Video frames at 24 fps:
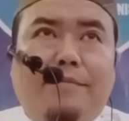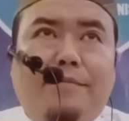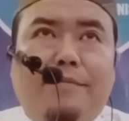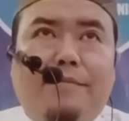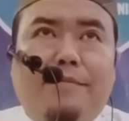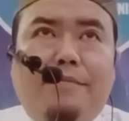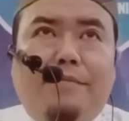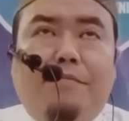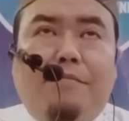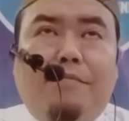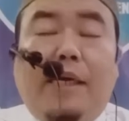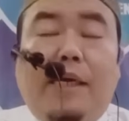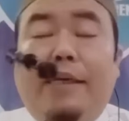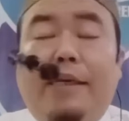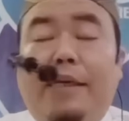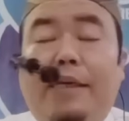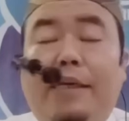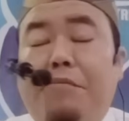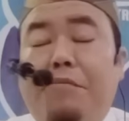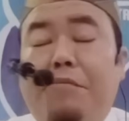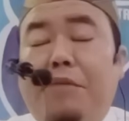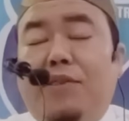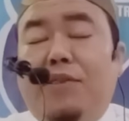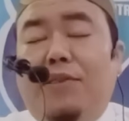baik
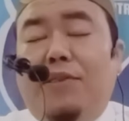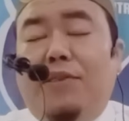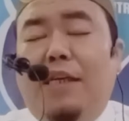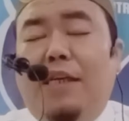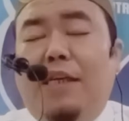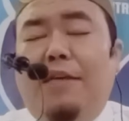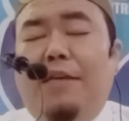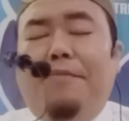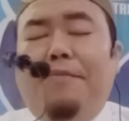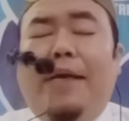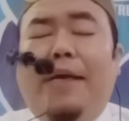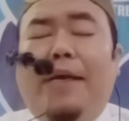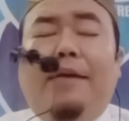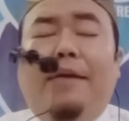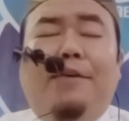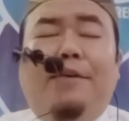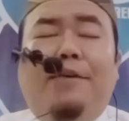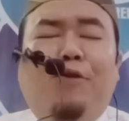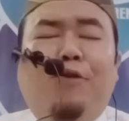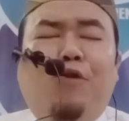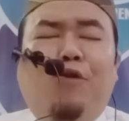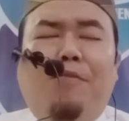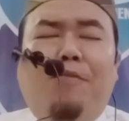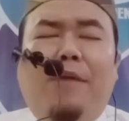di masjid, baik
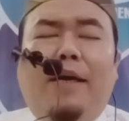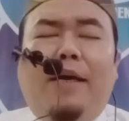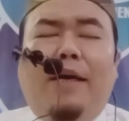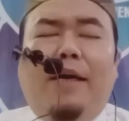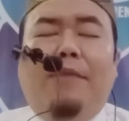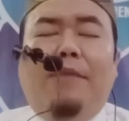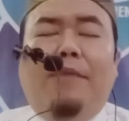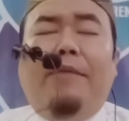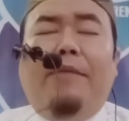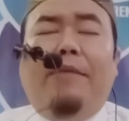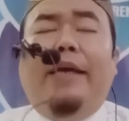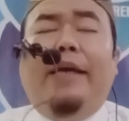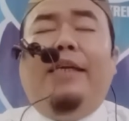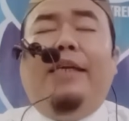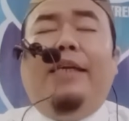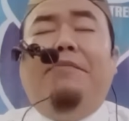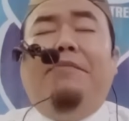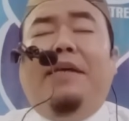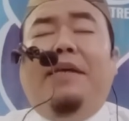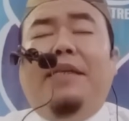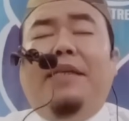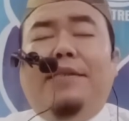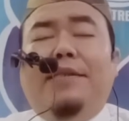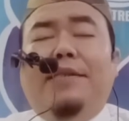di rumah, baik di
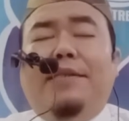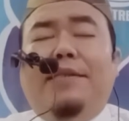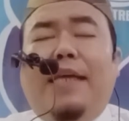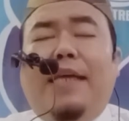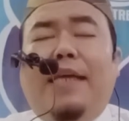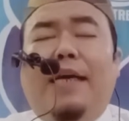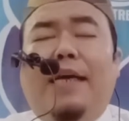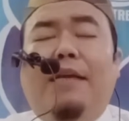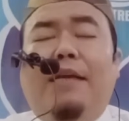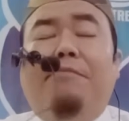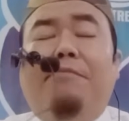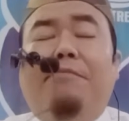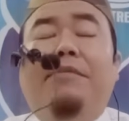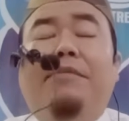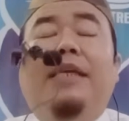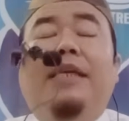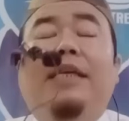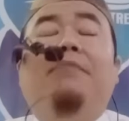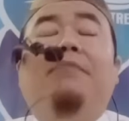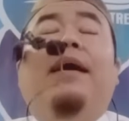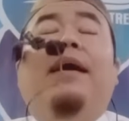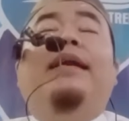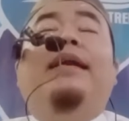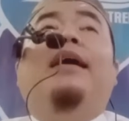majelis taklim,
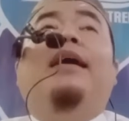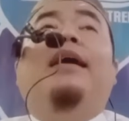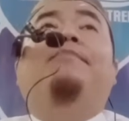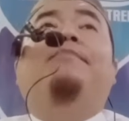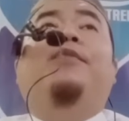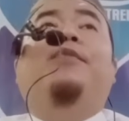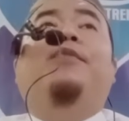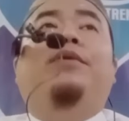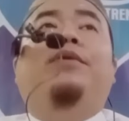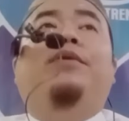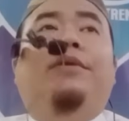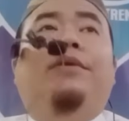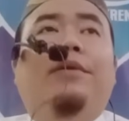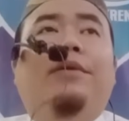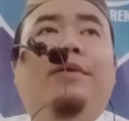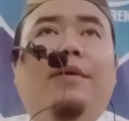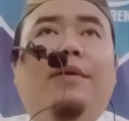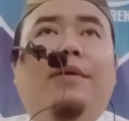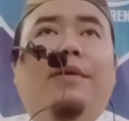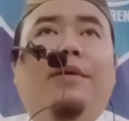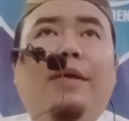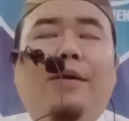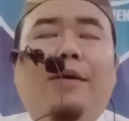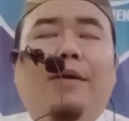dimanapun.
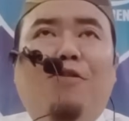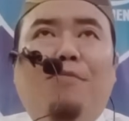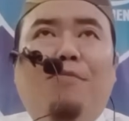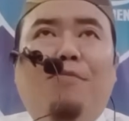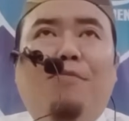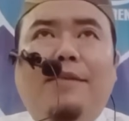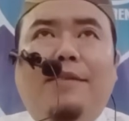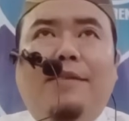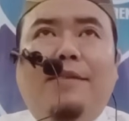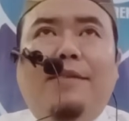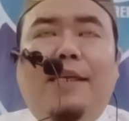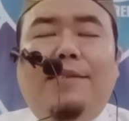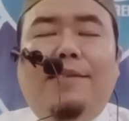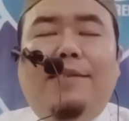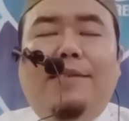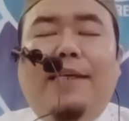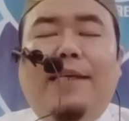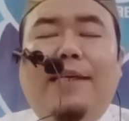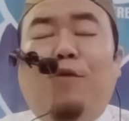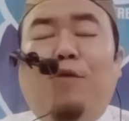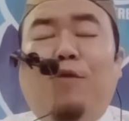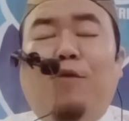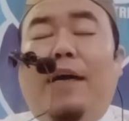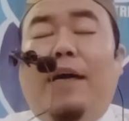Kalau majelis
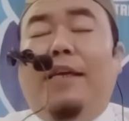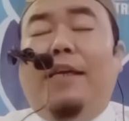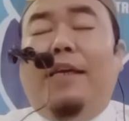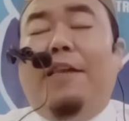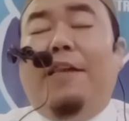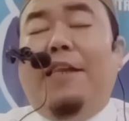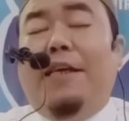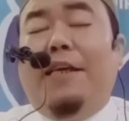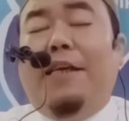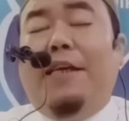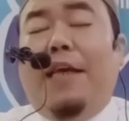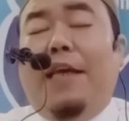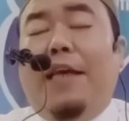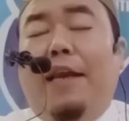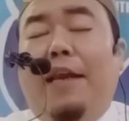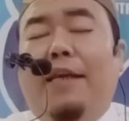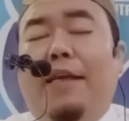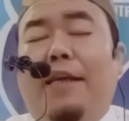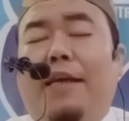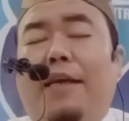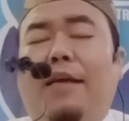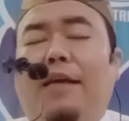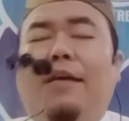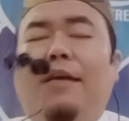itu ada
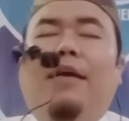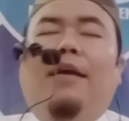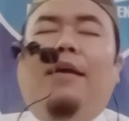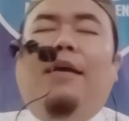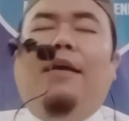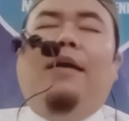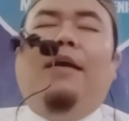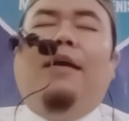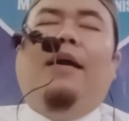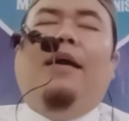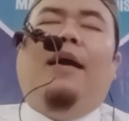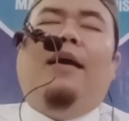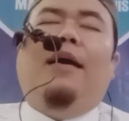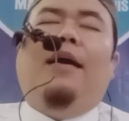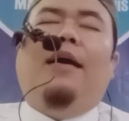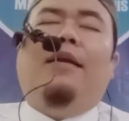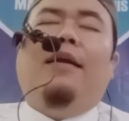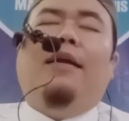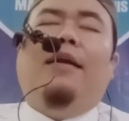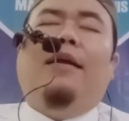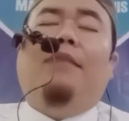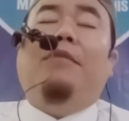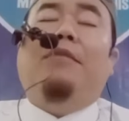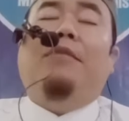zikirnya,
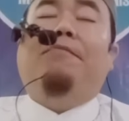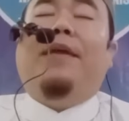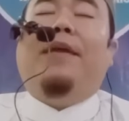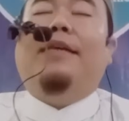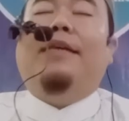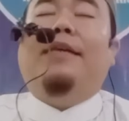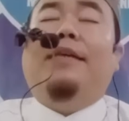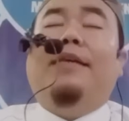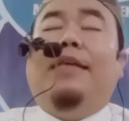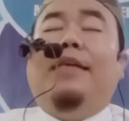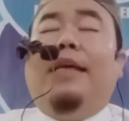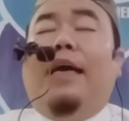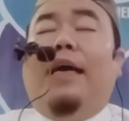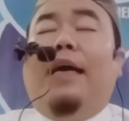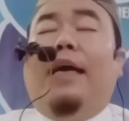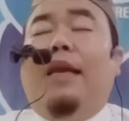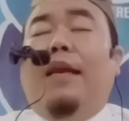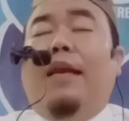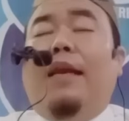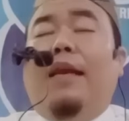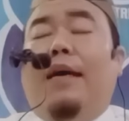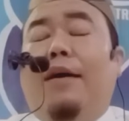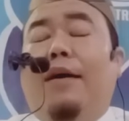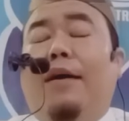ada mempelajari
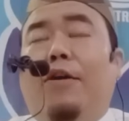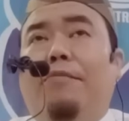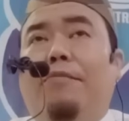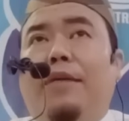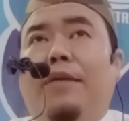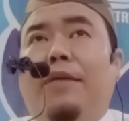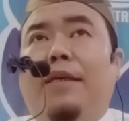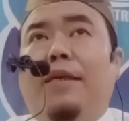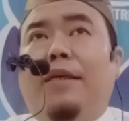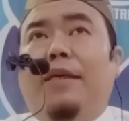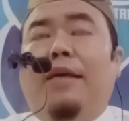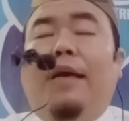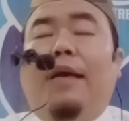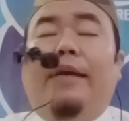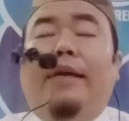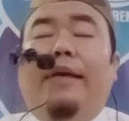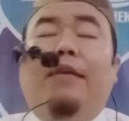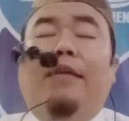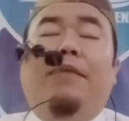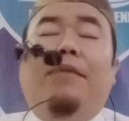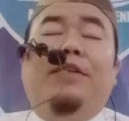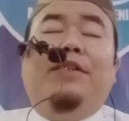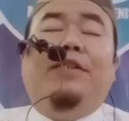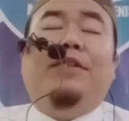halal haramnya,
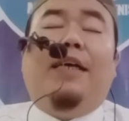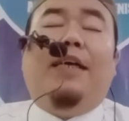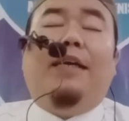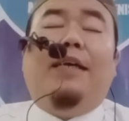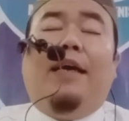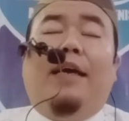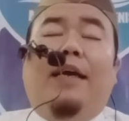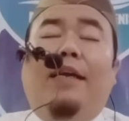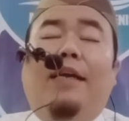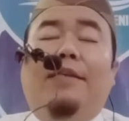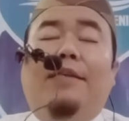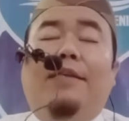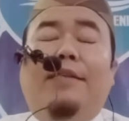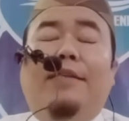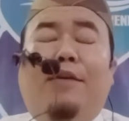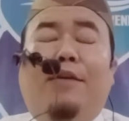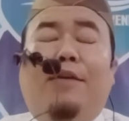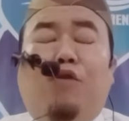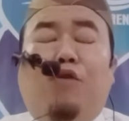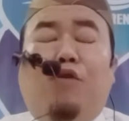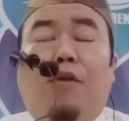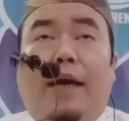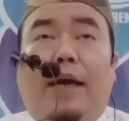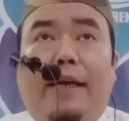ada bacaan hadis dan
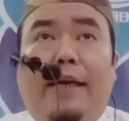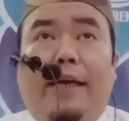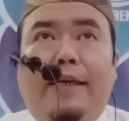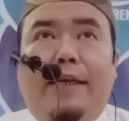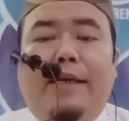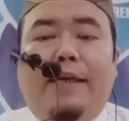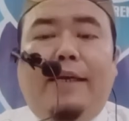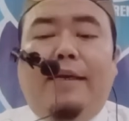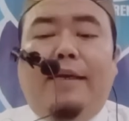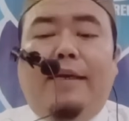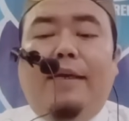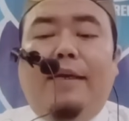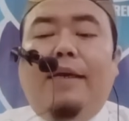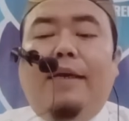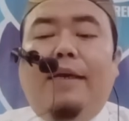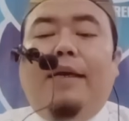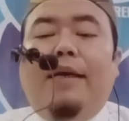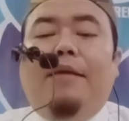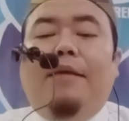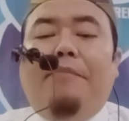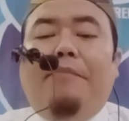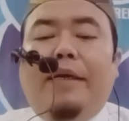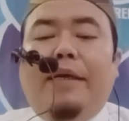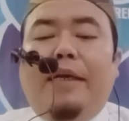Qur'annya,
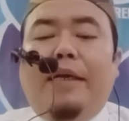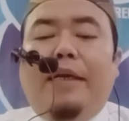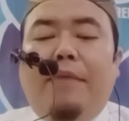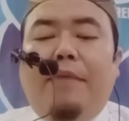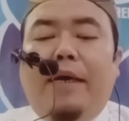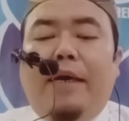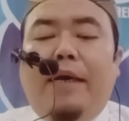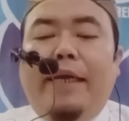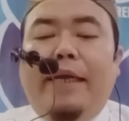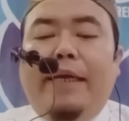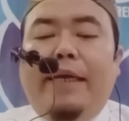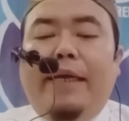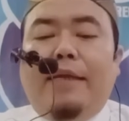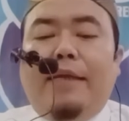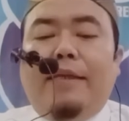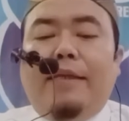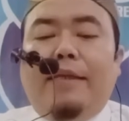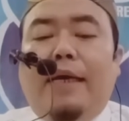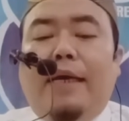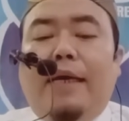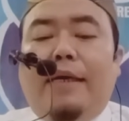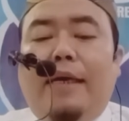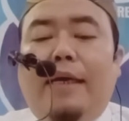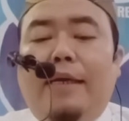maka malaikat
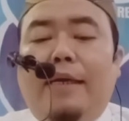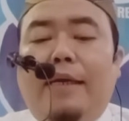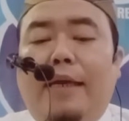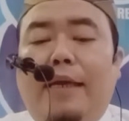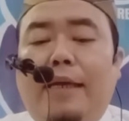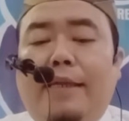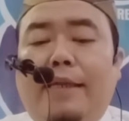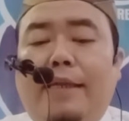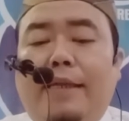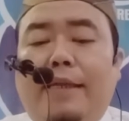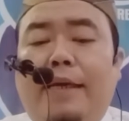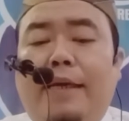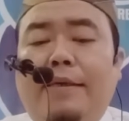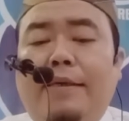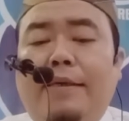akan datang,